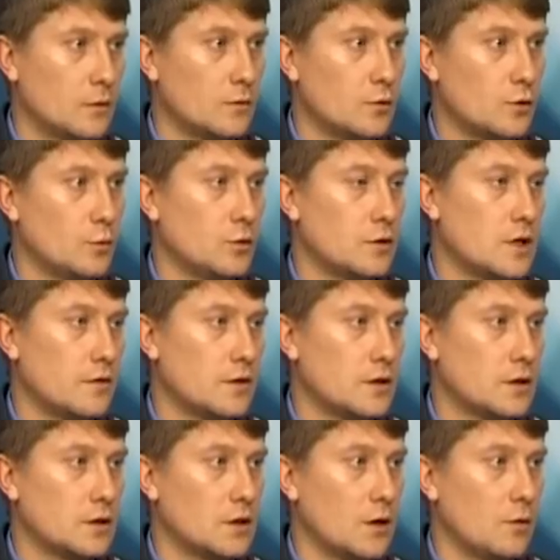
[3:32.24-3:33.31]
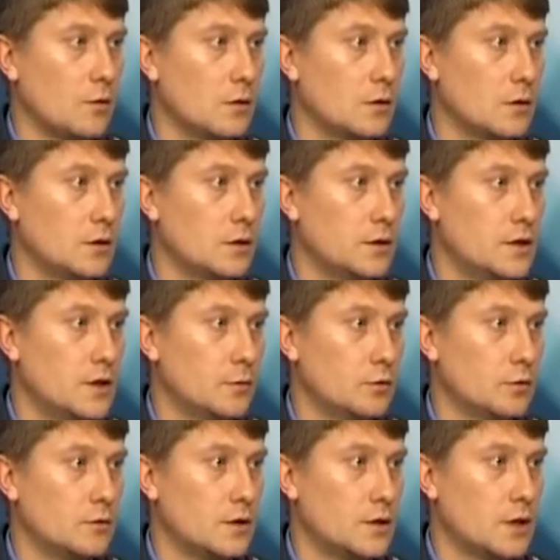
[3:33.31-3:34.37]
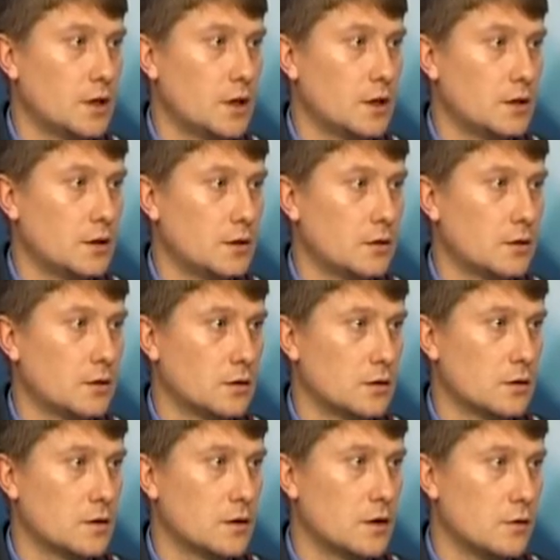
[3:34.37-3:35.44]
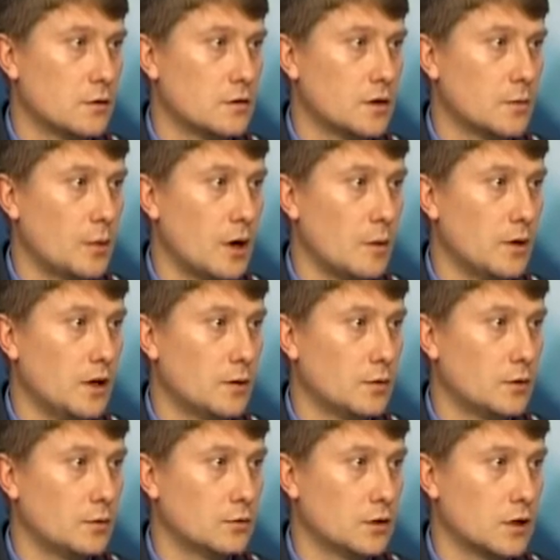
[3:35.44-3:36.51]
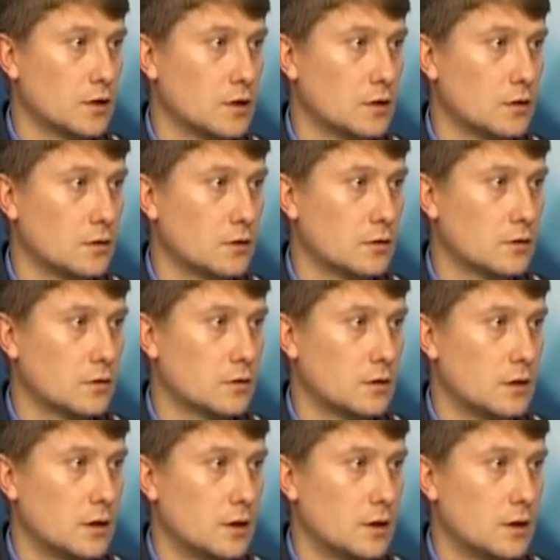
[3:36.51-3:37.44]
все будет зависеть от того, где будут возникать э, серьезные проблемы у mm нас э,